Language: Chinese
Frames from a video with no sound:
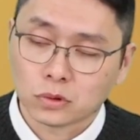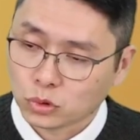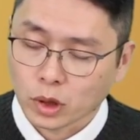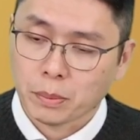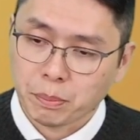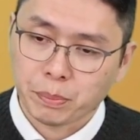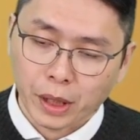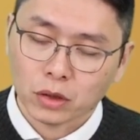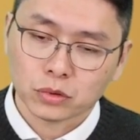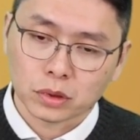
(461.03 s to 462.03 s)
最
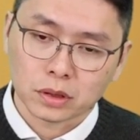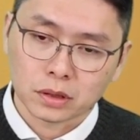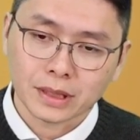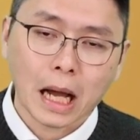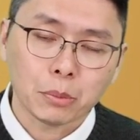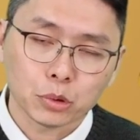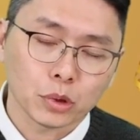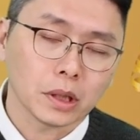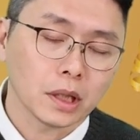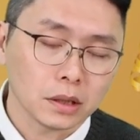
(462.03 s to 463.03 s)
标准的大波
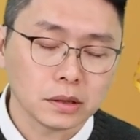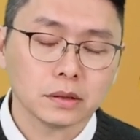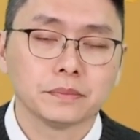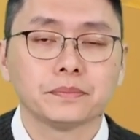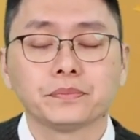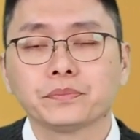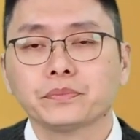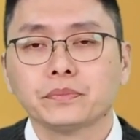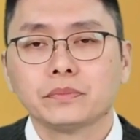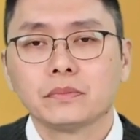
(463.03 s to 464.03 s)
段行情。
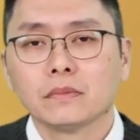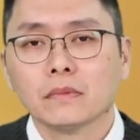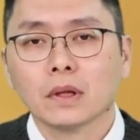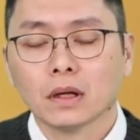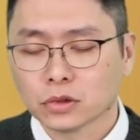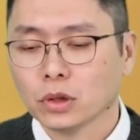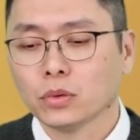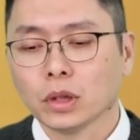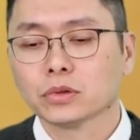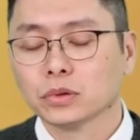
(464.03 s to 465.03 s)
所以
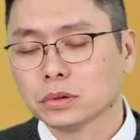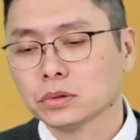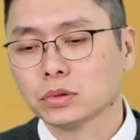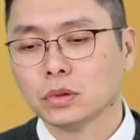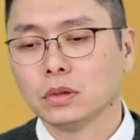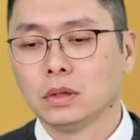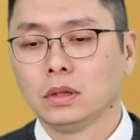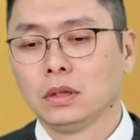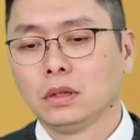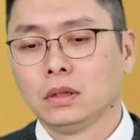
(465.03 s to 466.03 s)
我要说的就是说，
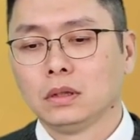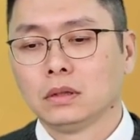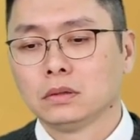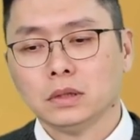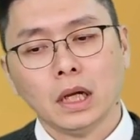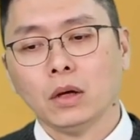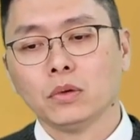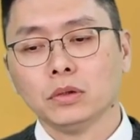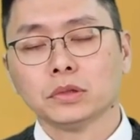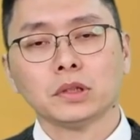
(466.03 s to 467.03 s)
再来，
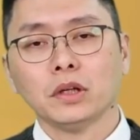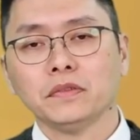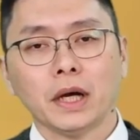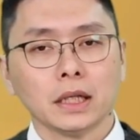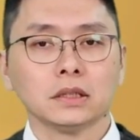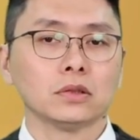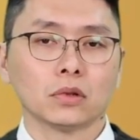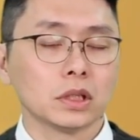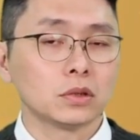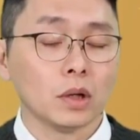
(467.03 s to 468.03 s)
我认为三月份还是走
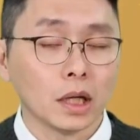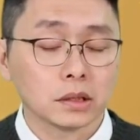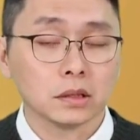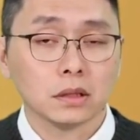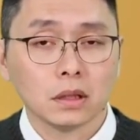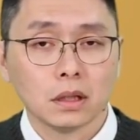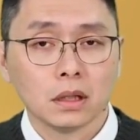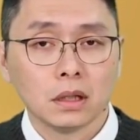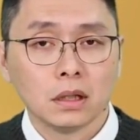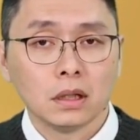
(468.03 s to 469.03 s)
个股行情，
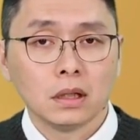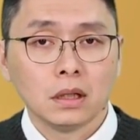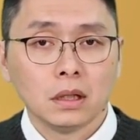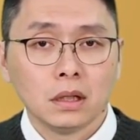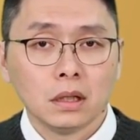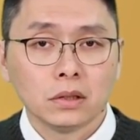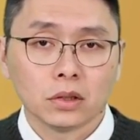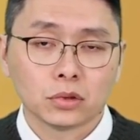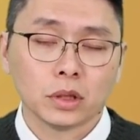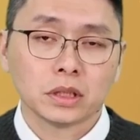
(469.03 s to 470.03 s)

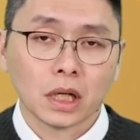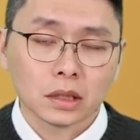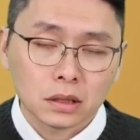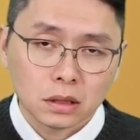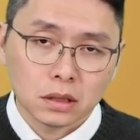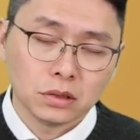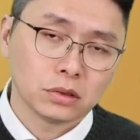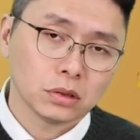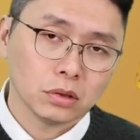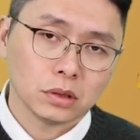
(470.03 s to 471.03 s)
有最强的营
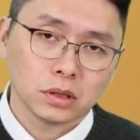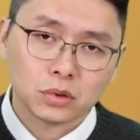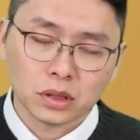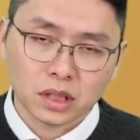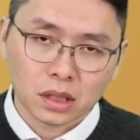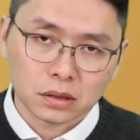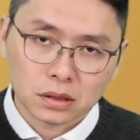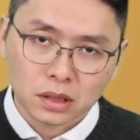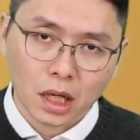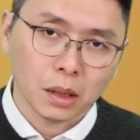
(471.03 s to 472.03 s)
收的、最强
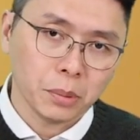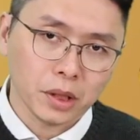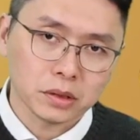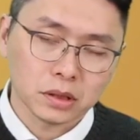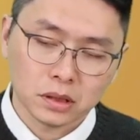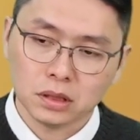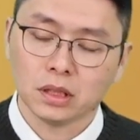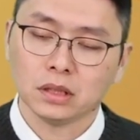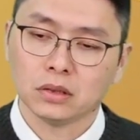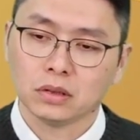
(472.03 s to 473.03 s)
的财报的，今
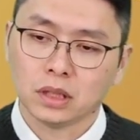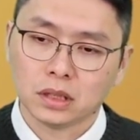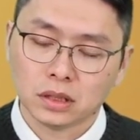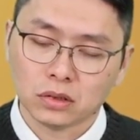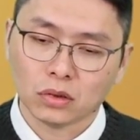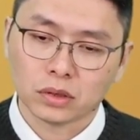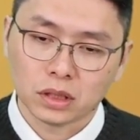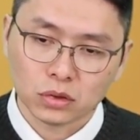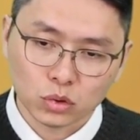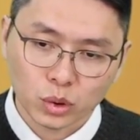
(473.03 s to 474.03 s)
年有业绩动
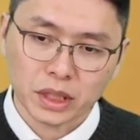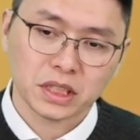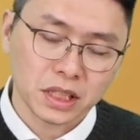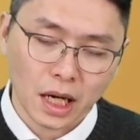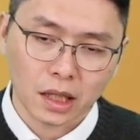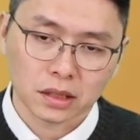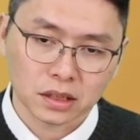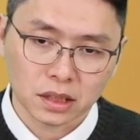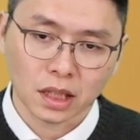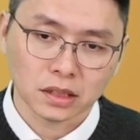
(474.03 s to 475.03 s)
能最强的
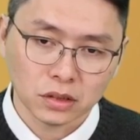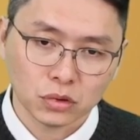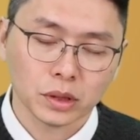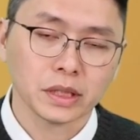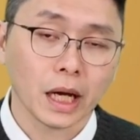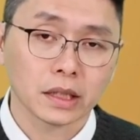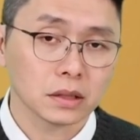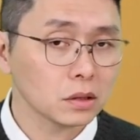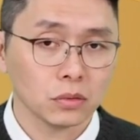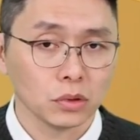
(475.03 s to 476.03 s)
成长性最大的，
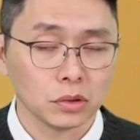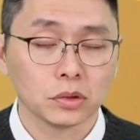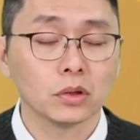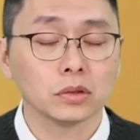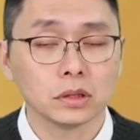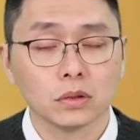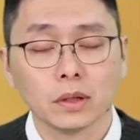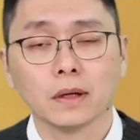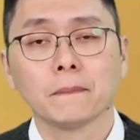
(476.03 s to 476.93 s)
我认为都有机会。